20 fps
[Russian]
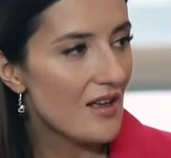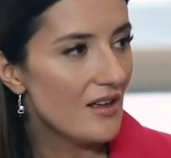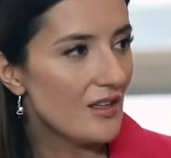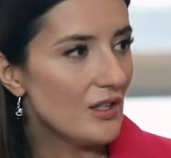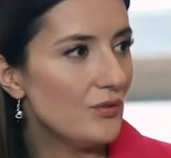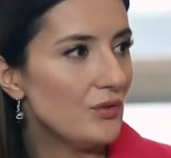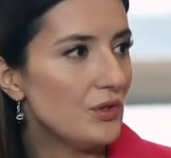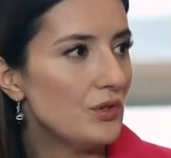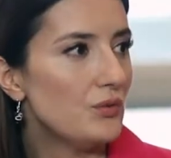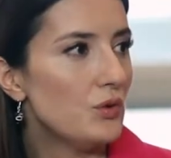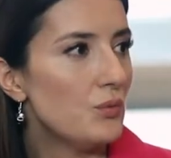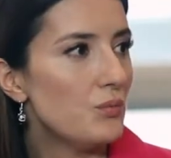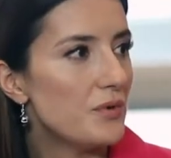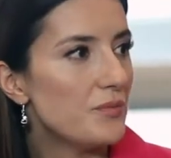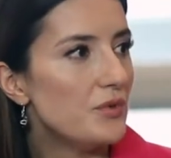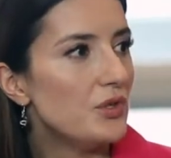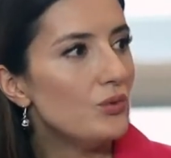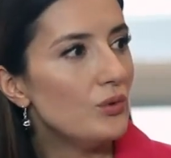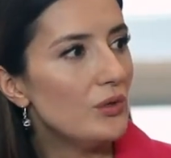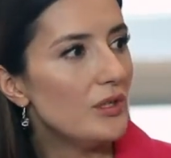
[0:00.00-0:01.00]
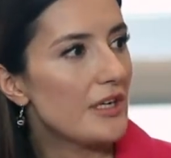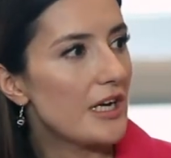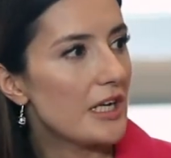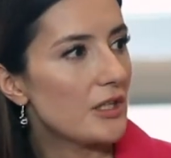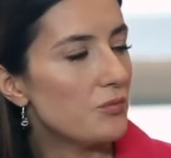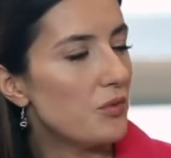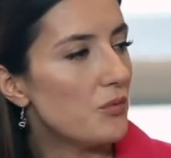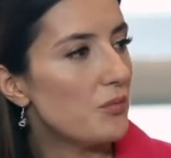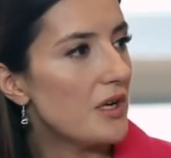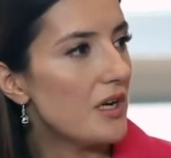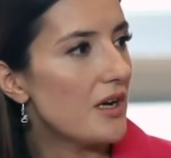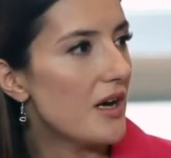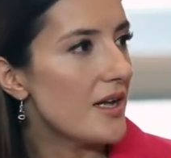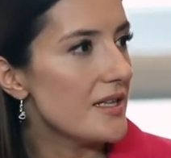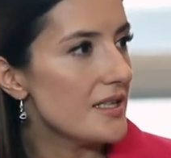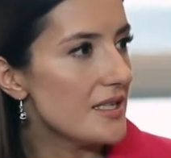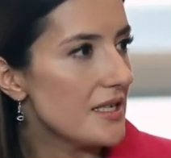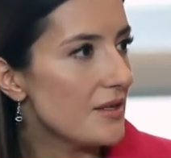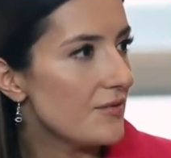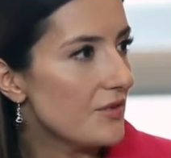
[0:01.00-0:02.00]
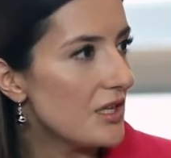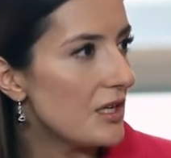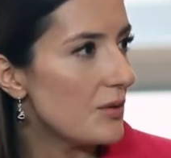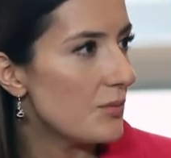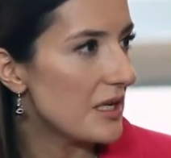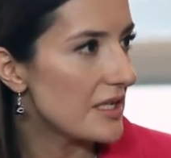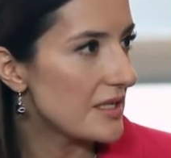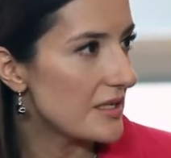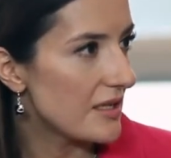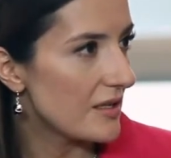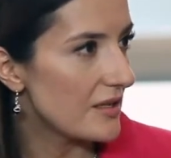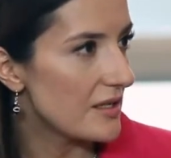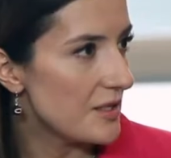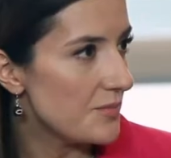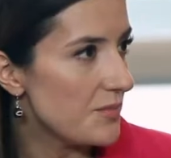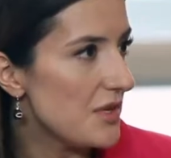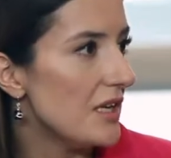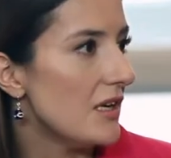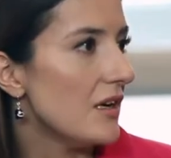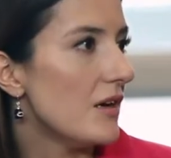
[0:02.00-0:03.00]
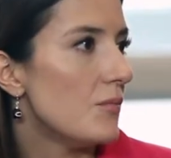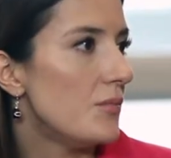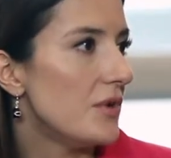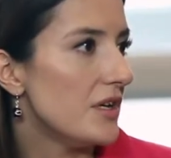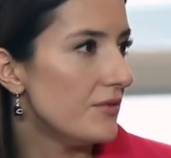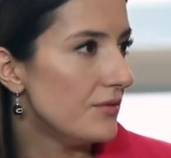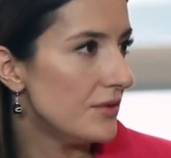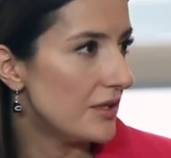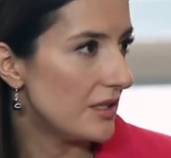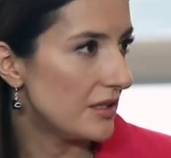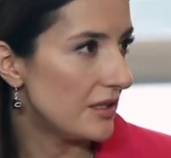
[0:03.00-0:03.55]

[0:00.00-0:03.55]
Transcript: Ну вот вы упомянули ряд публикаций в германских СМИ о боевых